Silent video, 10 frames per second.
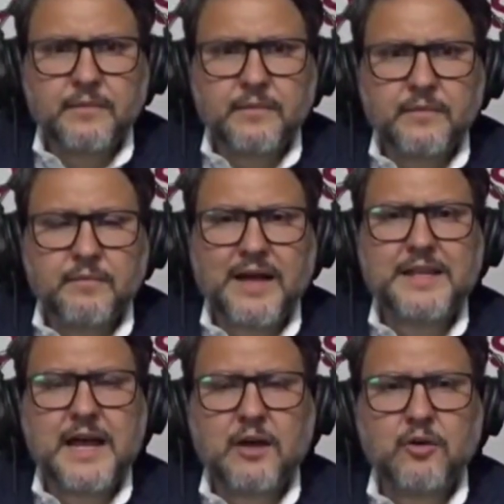
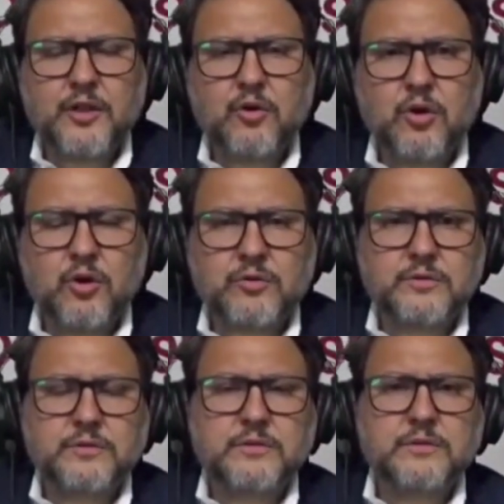bañados de
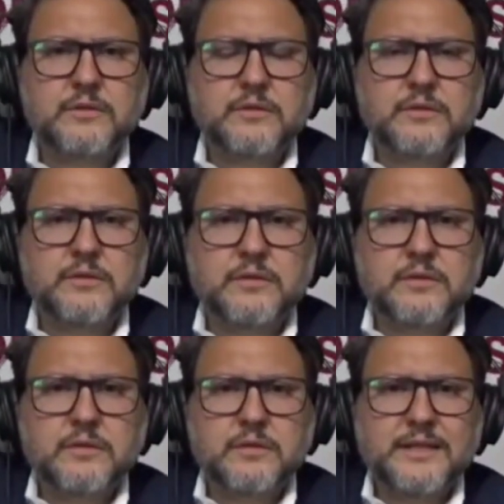dolor,
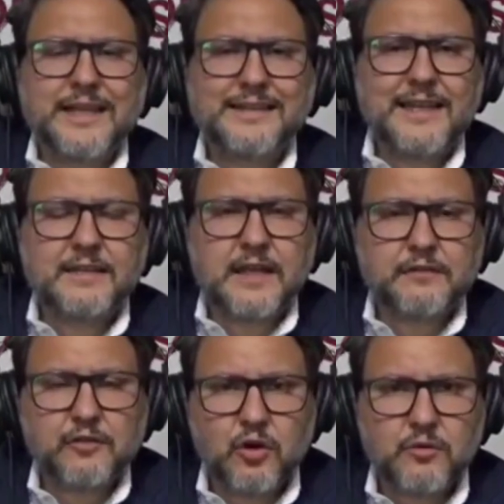de
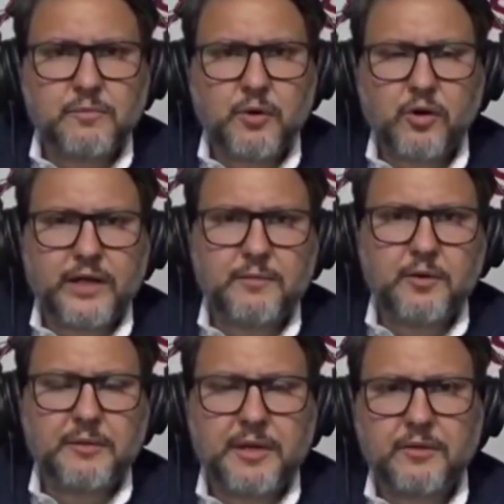indignación por lo que hemos
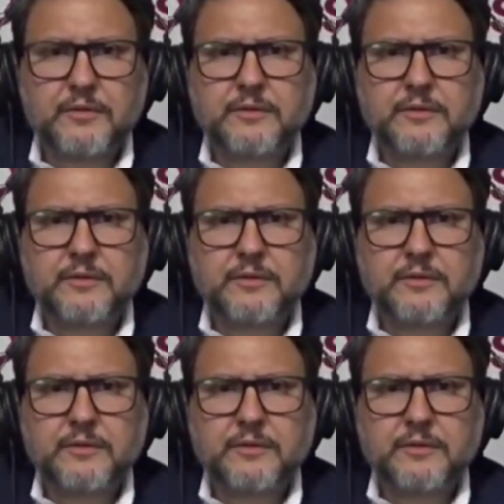vivido.